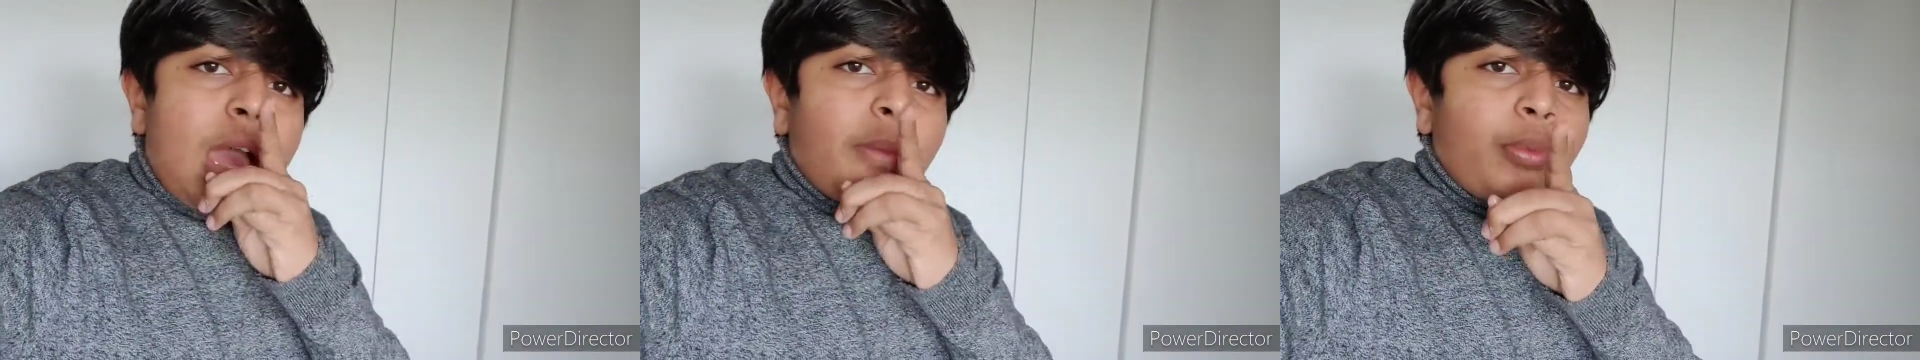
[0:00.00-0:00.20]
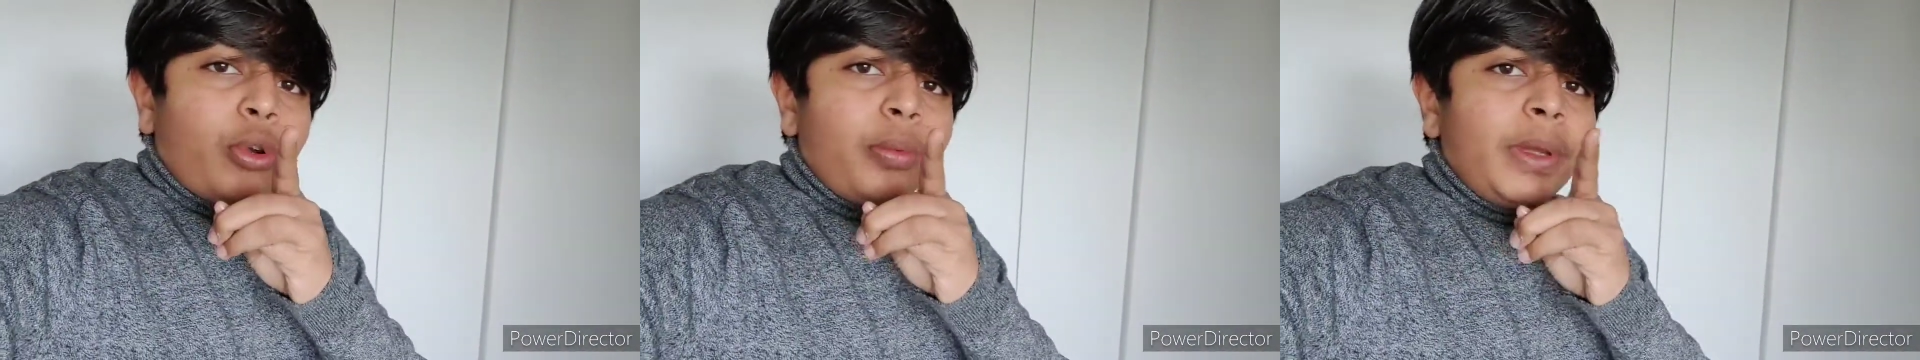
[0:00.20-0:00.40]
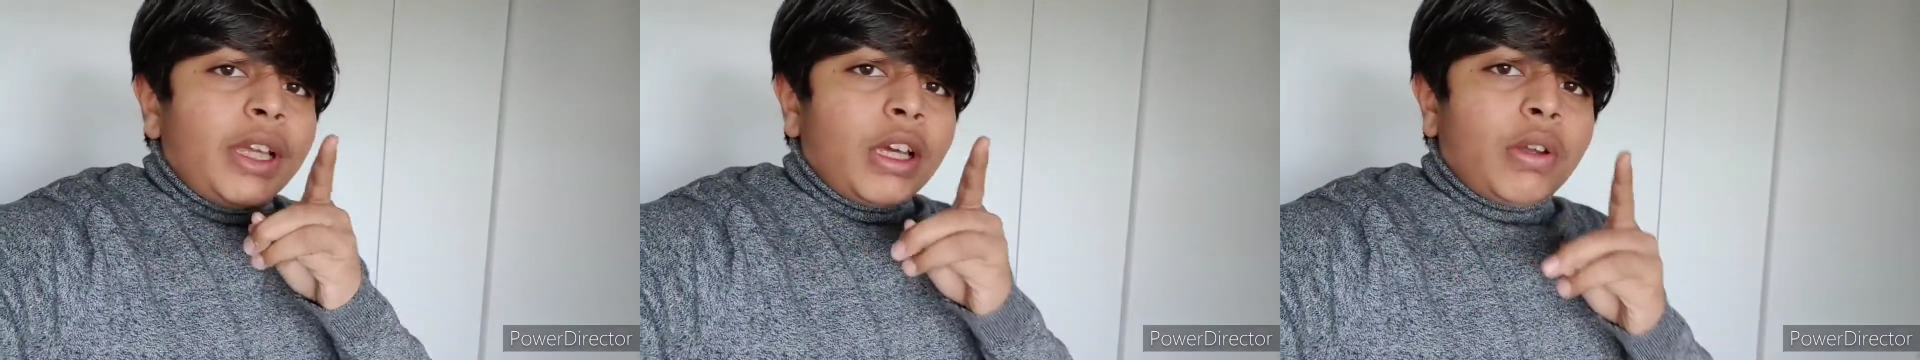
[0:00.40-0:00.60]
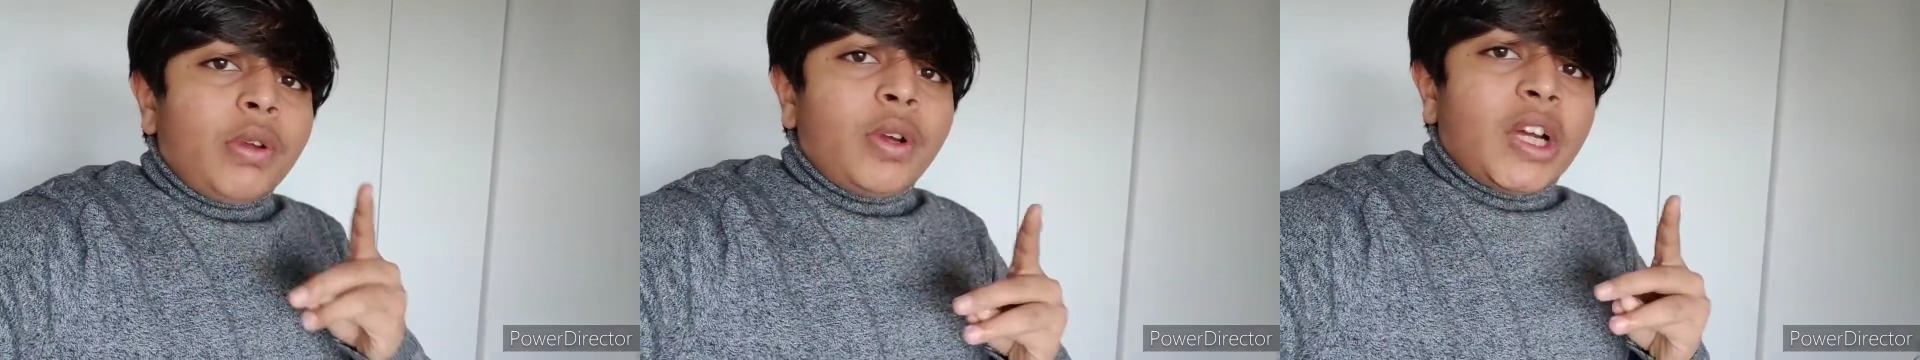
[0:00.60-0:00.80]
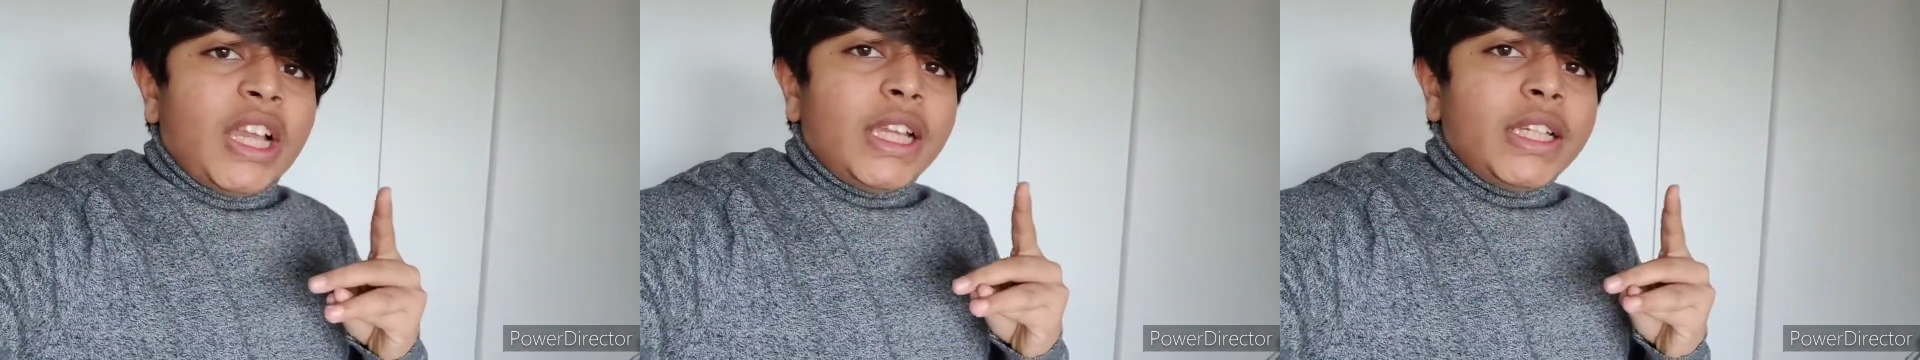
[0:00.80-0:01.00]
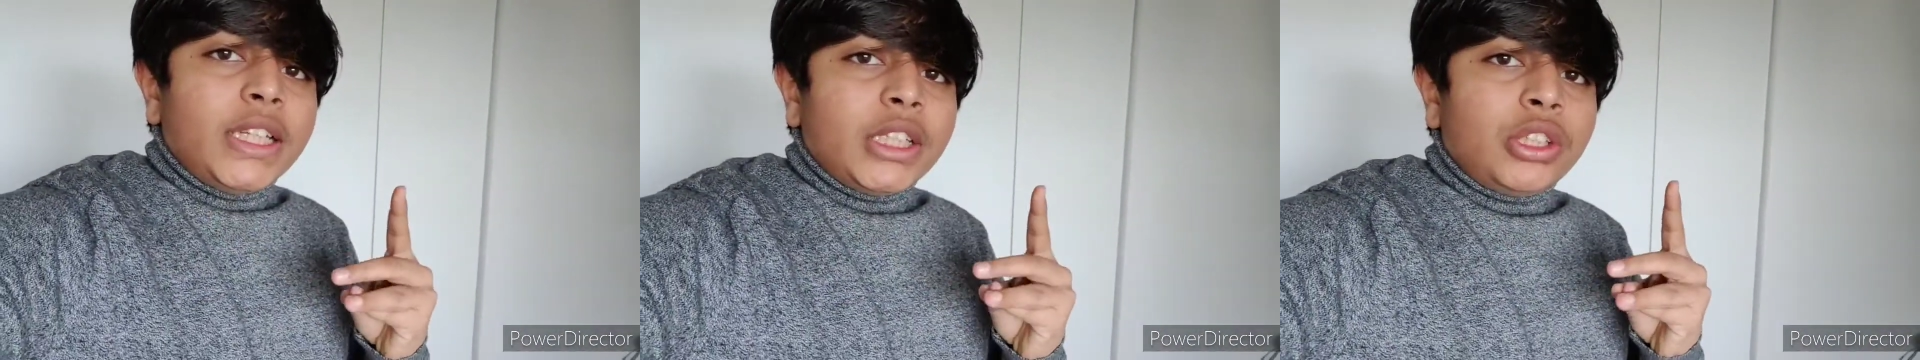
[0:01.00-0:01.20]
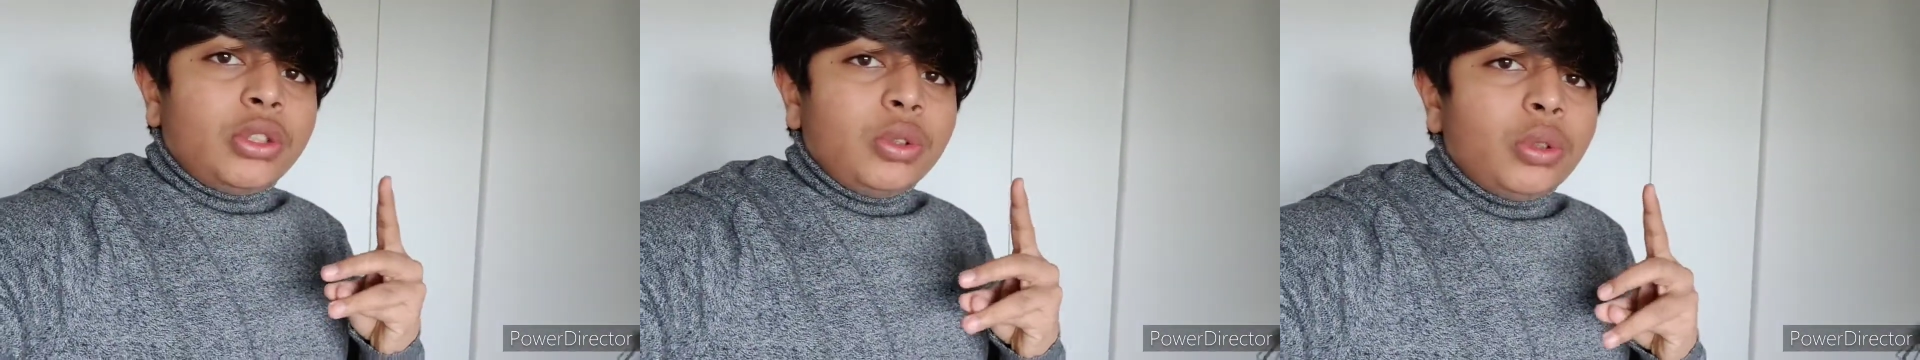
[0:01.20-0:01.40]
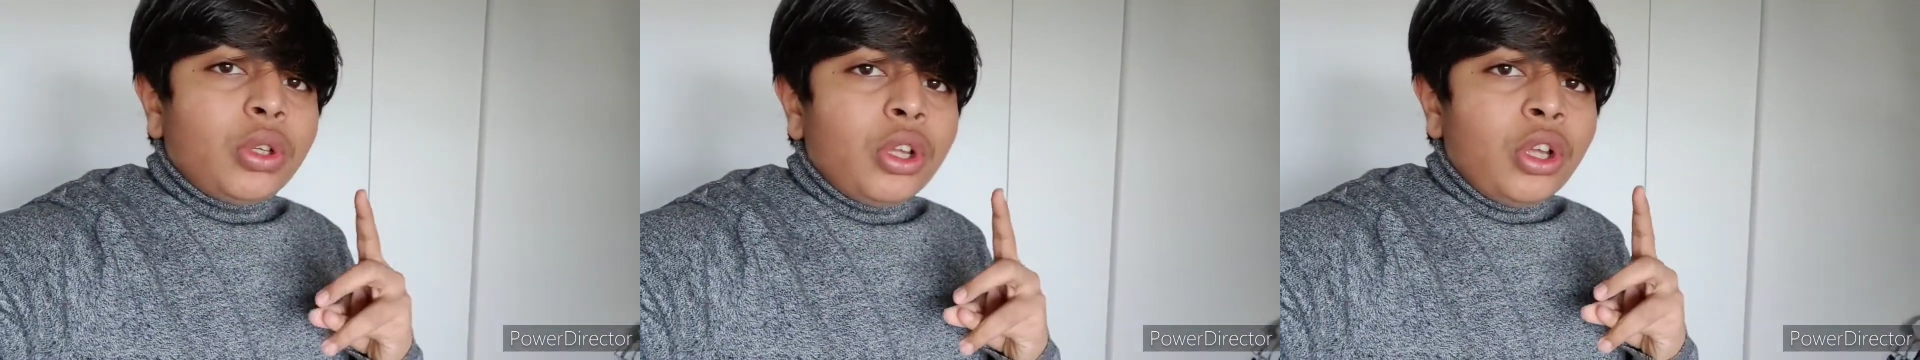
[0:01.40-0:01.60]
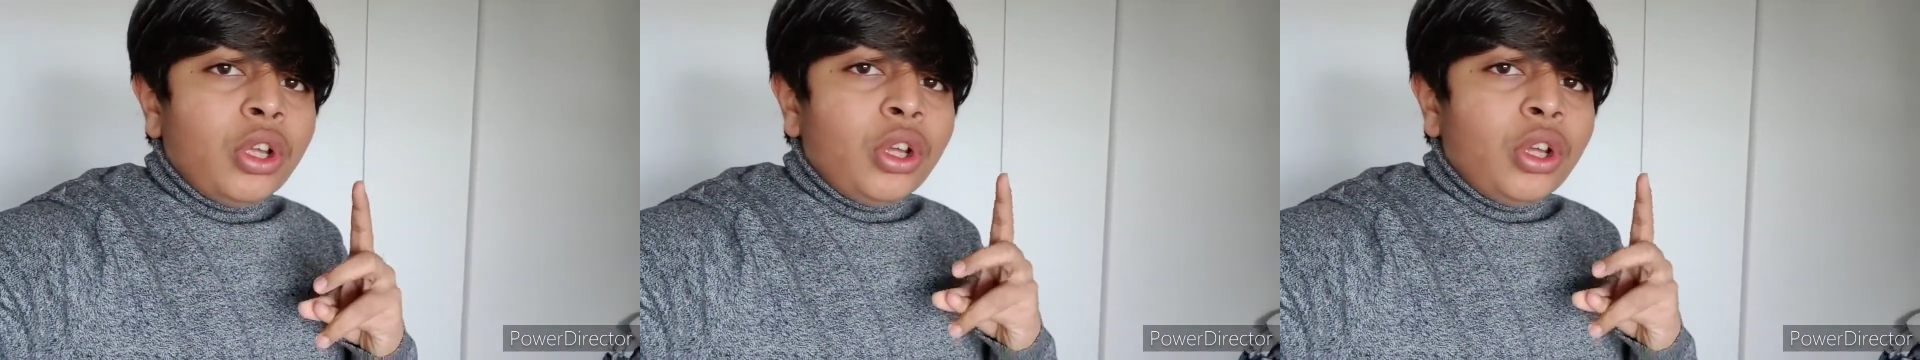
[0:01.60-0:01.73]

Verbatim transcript: आपको भी करवाऊंगा लिए टूर